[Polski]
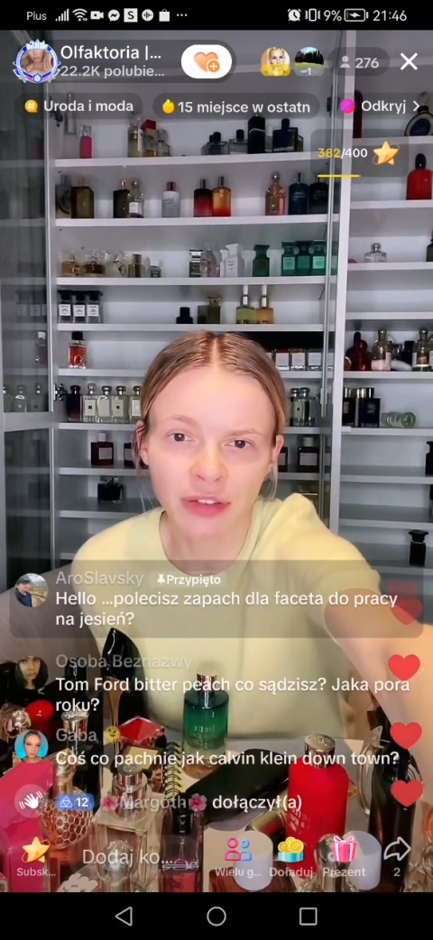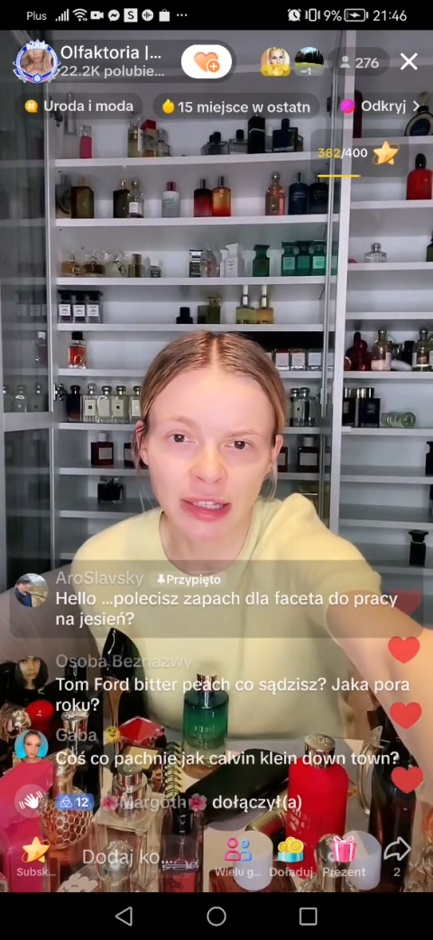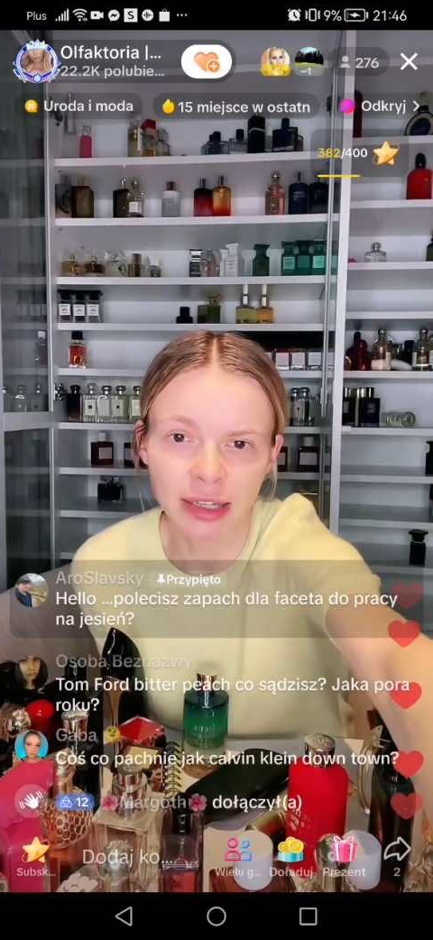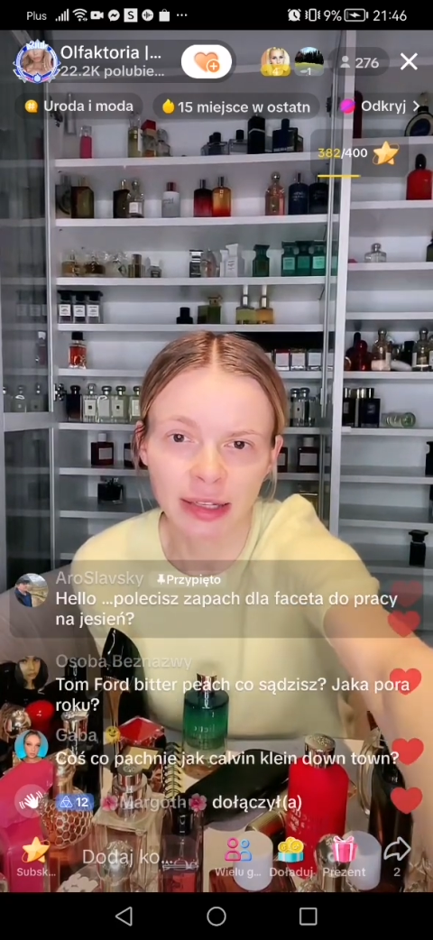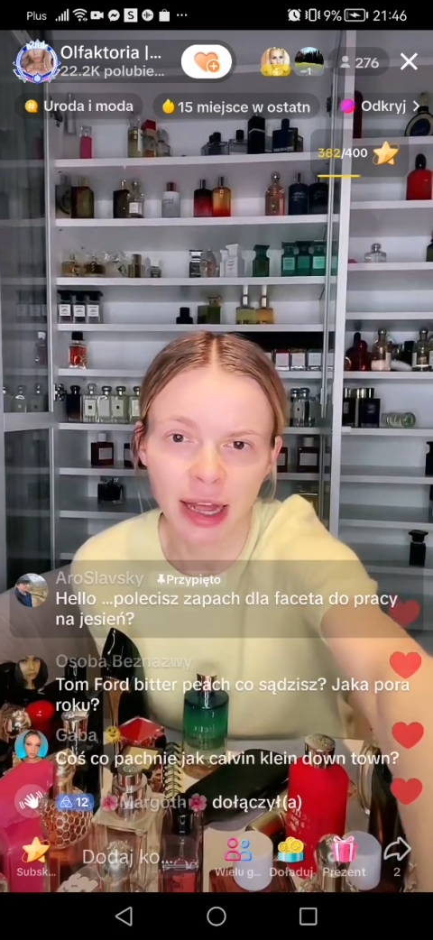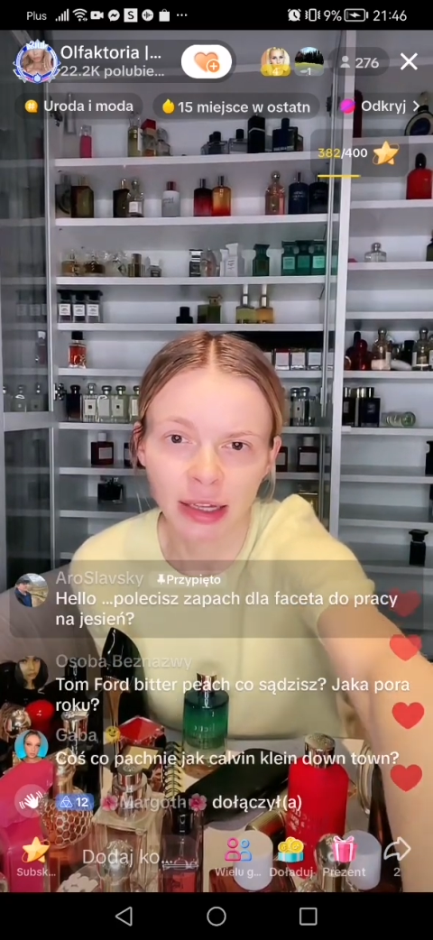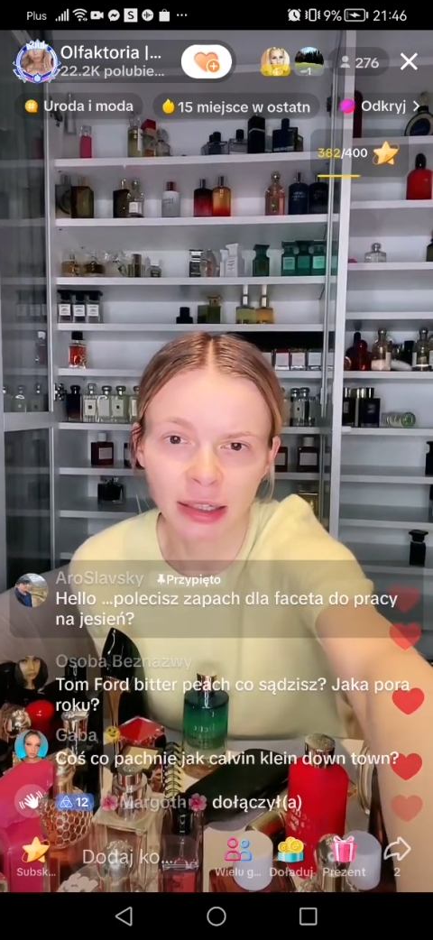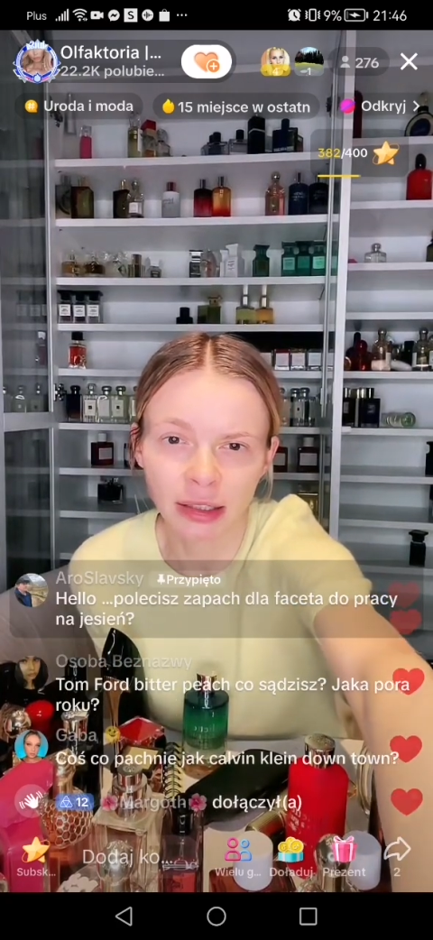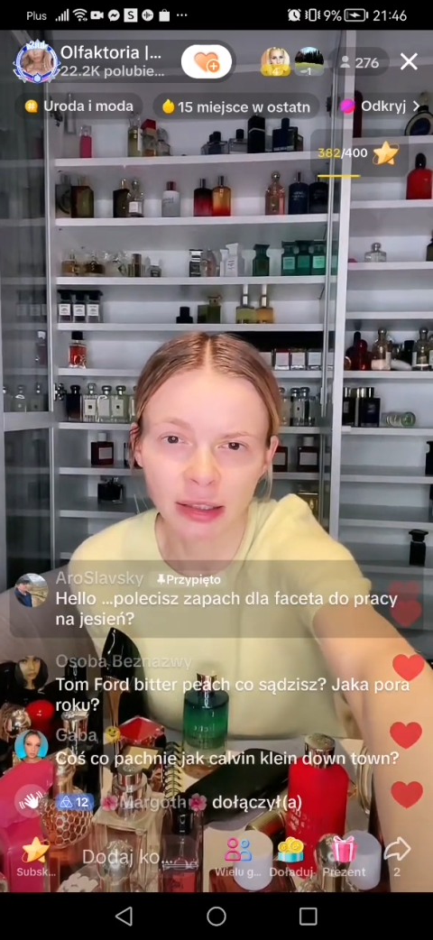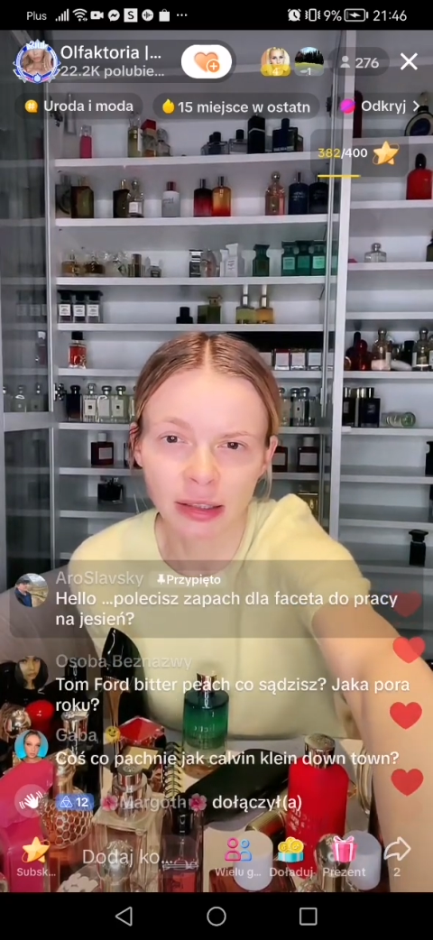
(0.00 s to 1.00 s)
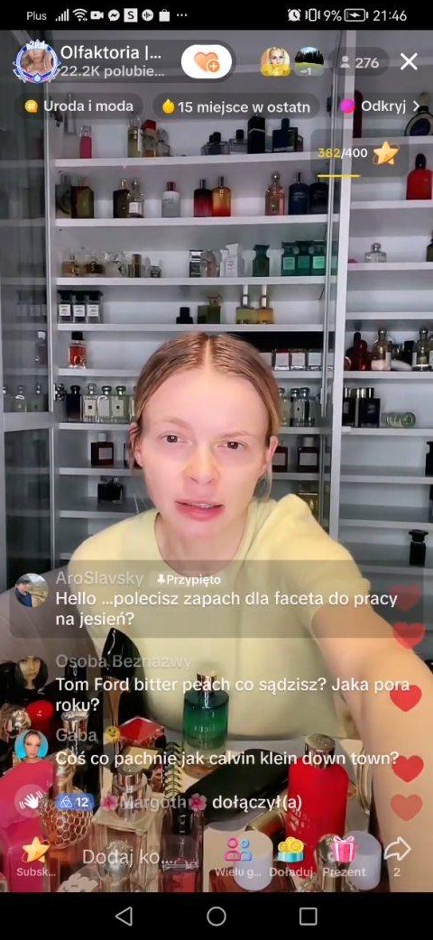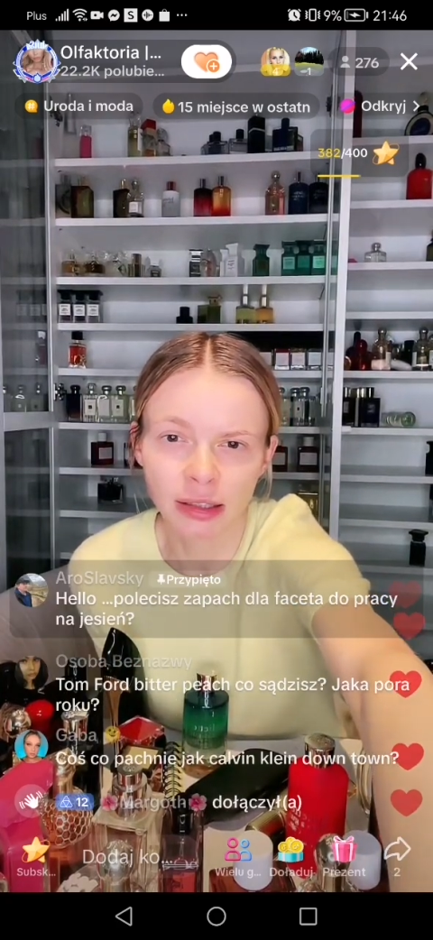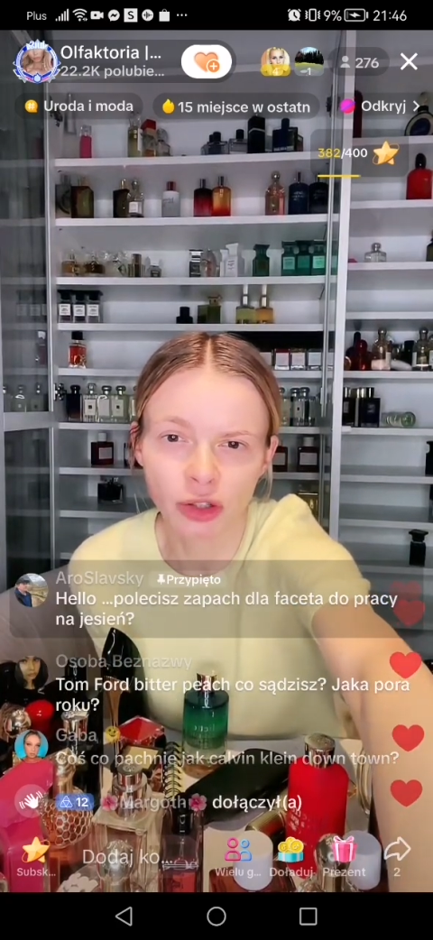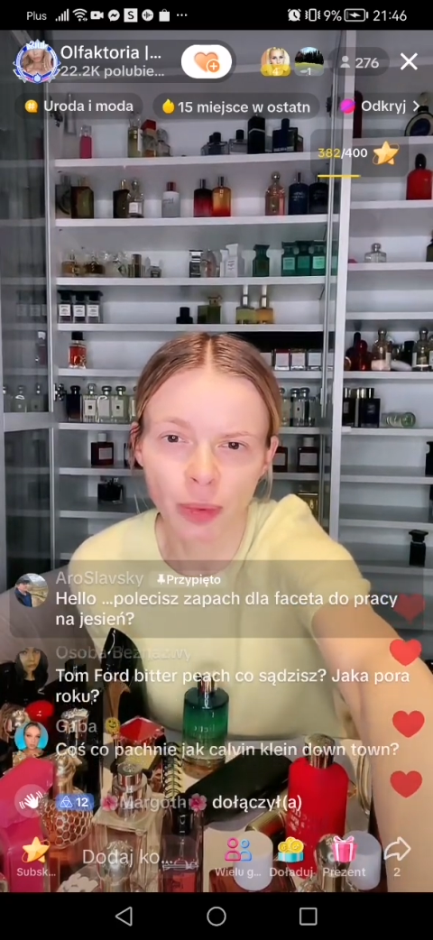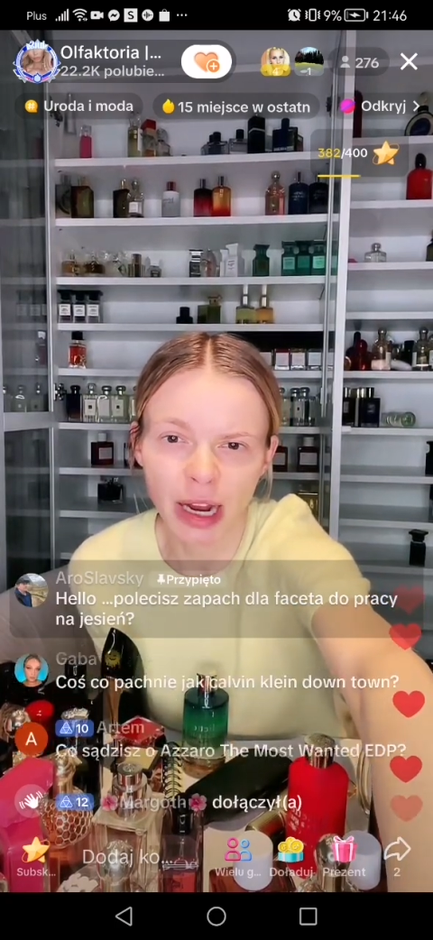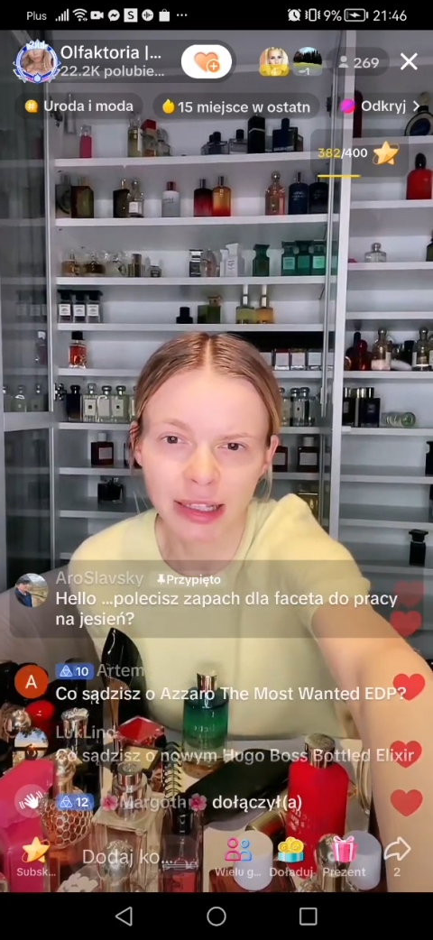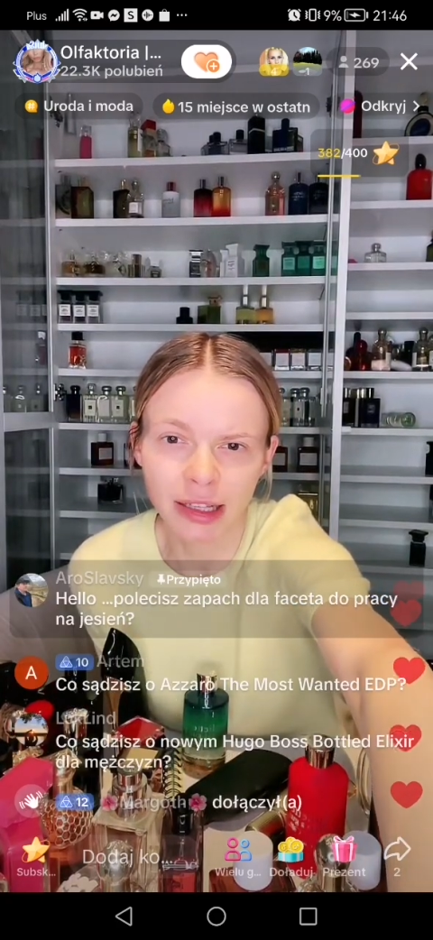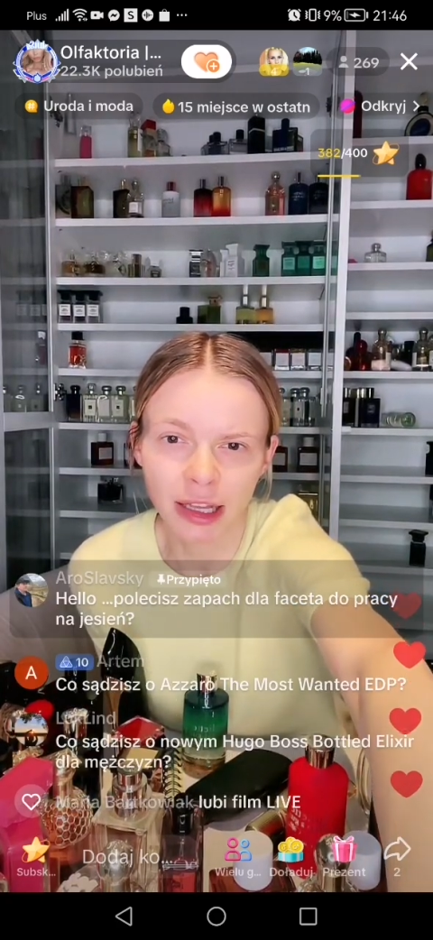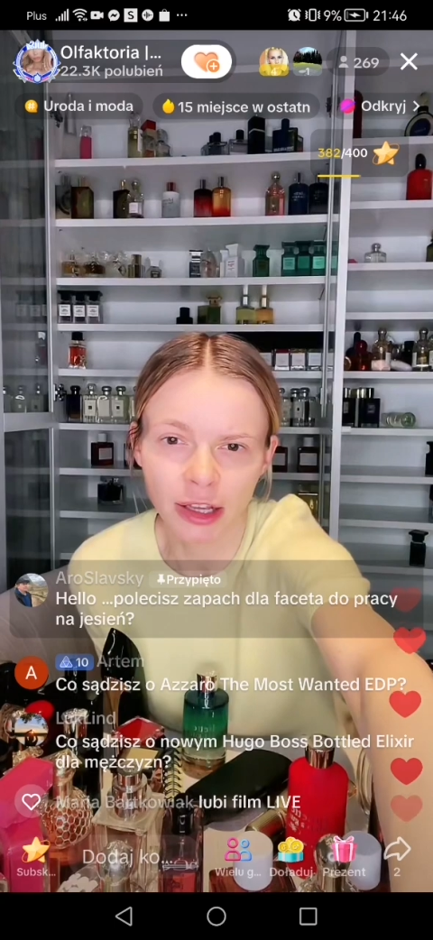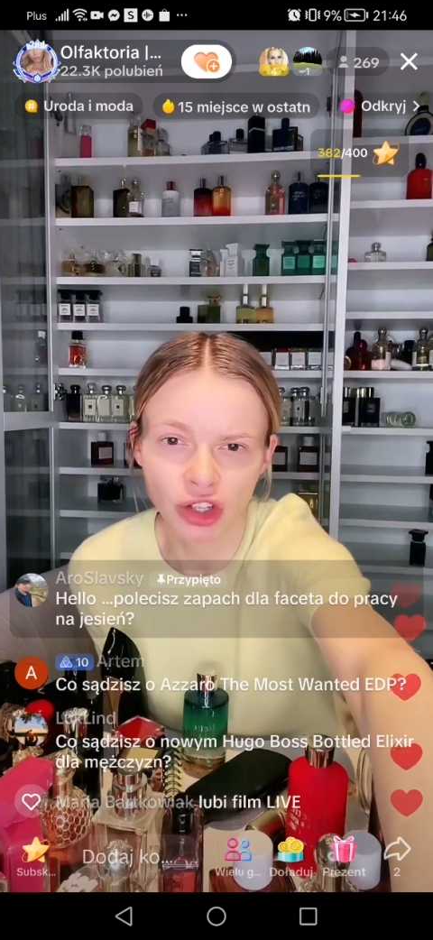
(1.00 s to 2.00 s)
dla faceta, e, do
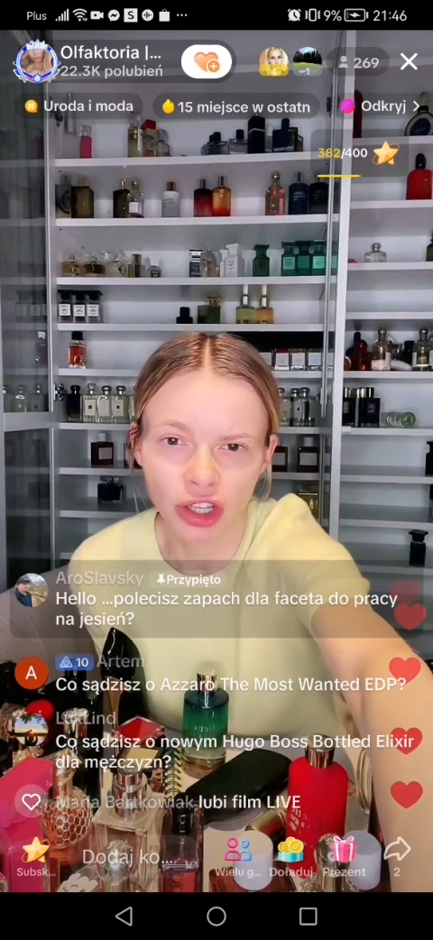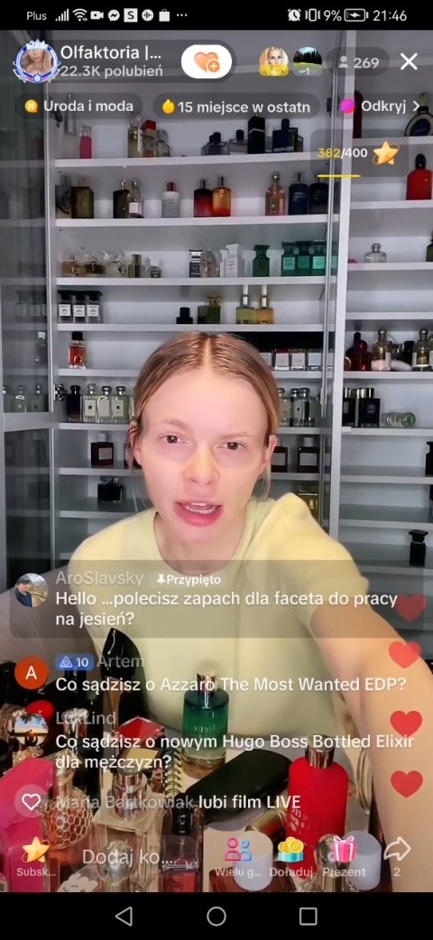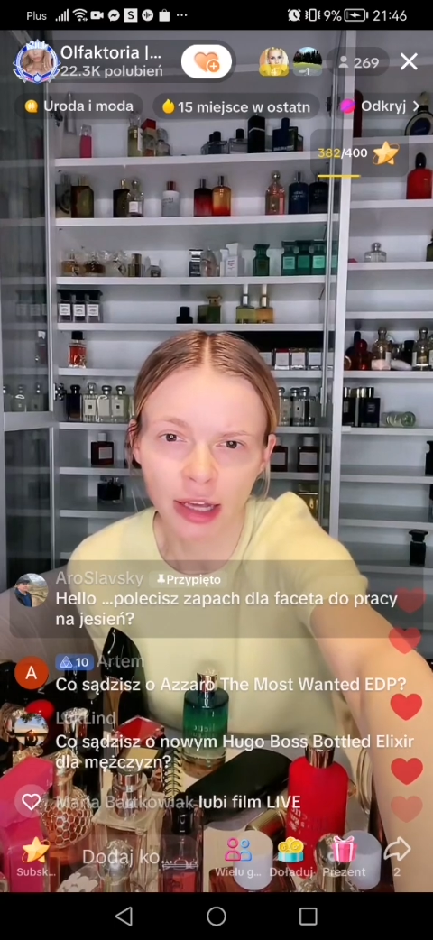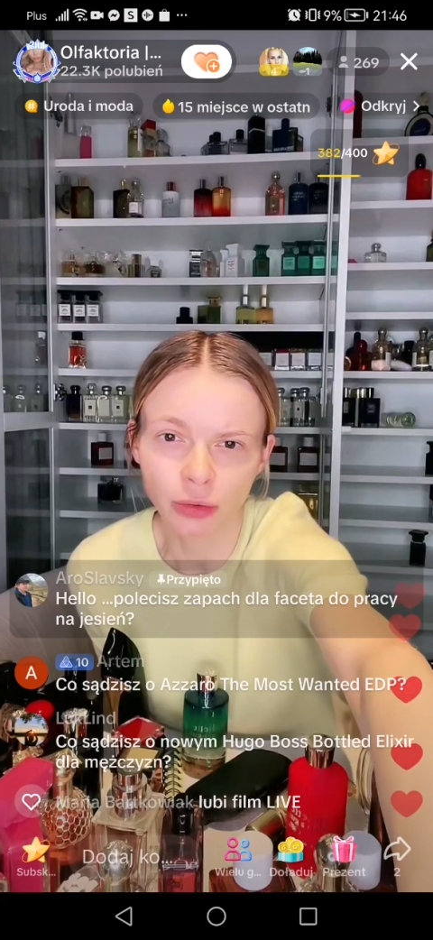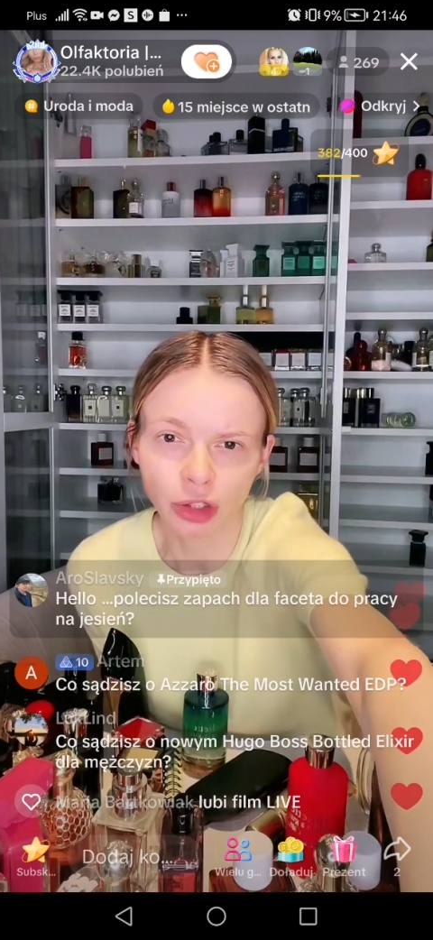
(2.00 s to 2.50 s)
pracy na jesień.